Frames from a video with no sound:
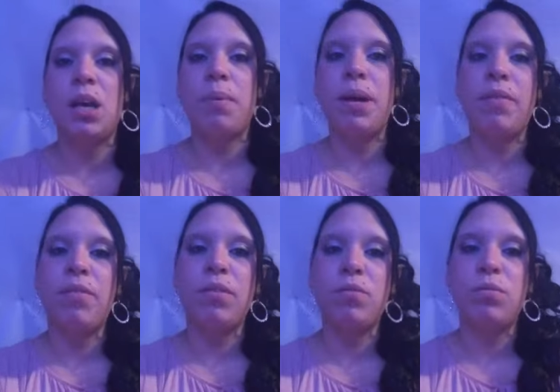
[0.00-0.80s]
aber er
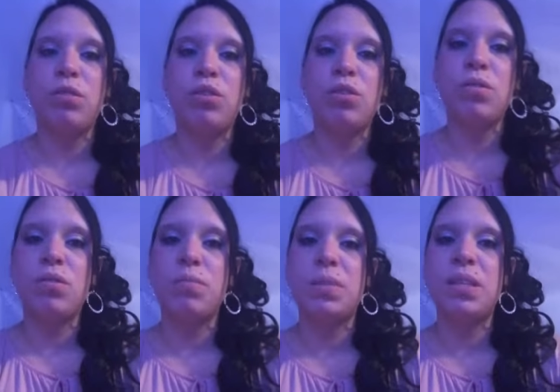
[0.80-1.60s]
versucht sich schon
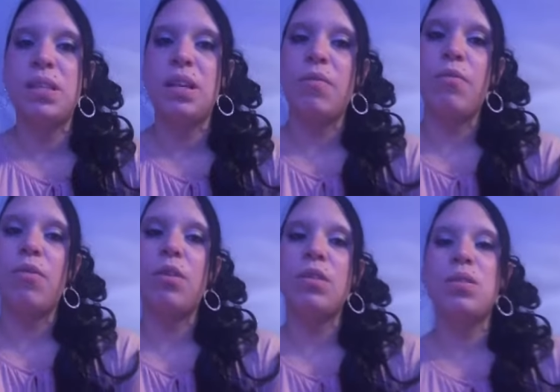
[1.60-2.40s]
so ein bisschen nach
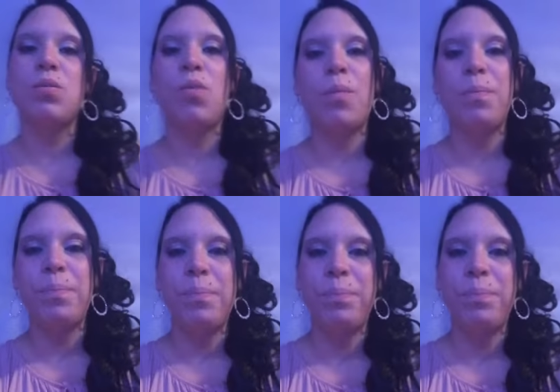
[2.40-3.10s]
vorne zu robben